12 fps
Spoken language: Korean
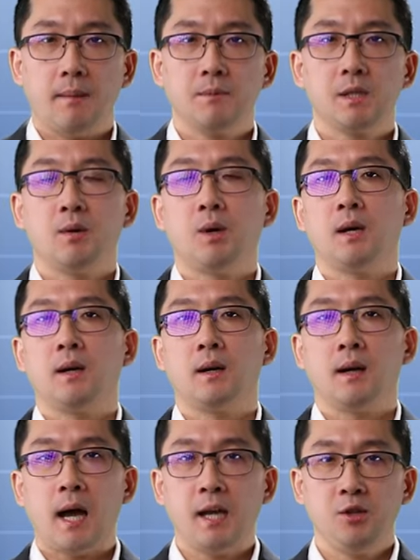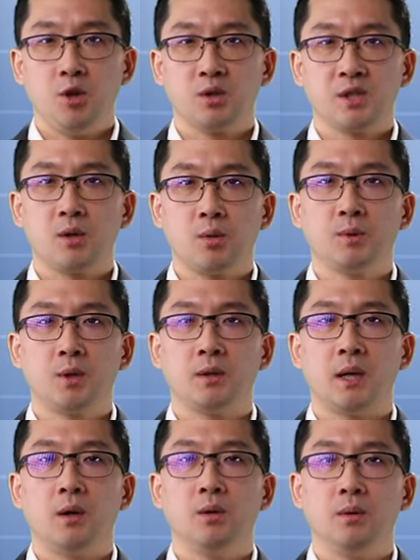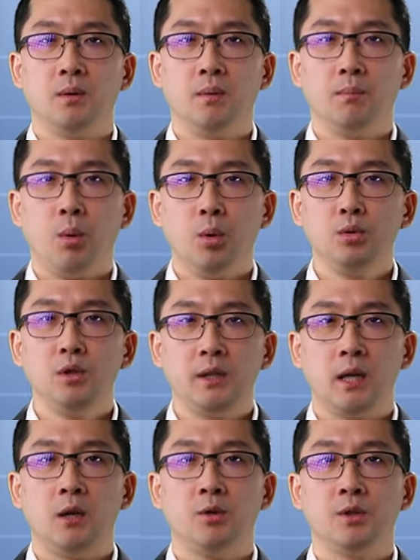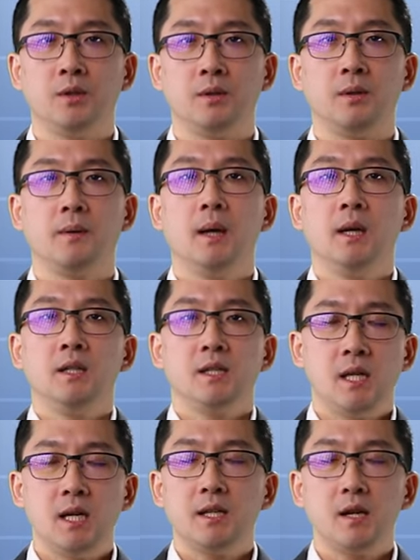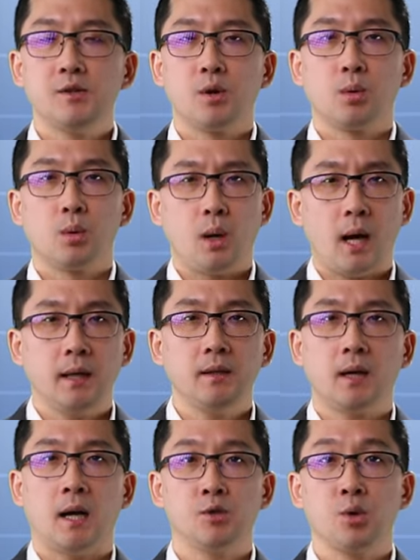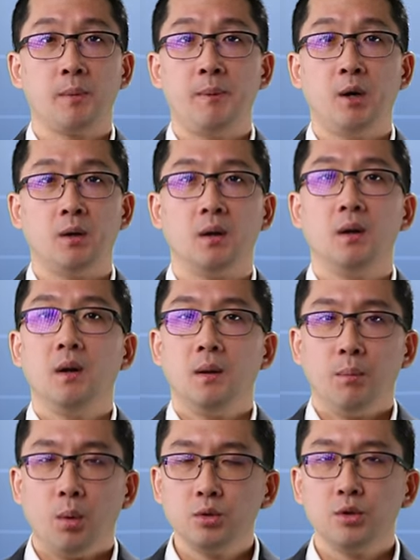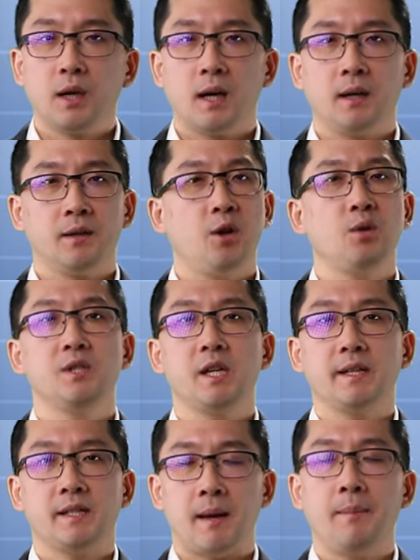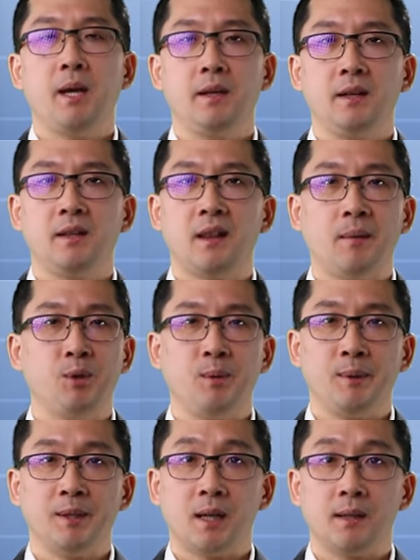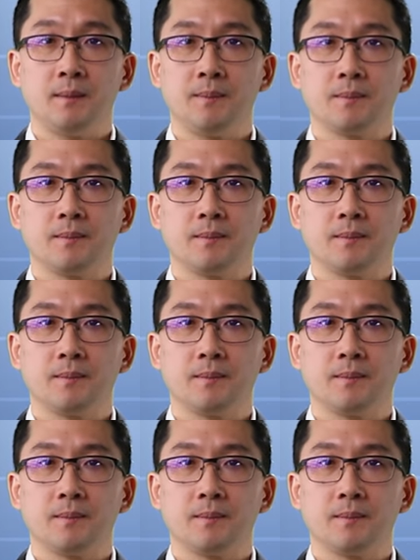남자와 한 여자로부터 나온 모든 인류는 실질적으로 한 가족이며 모두가 형제 자매이기 때문입니다.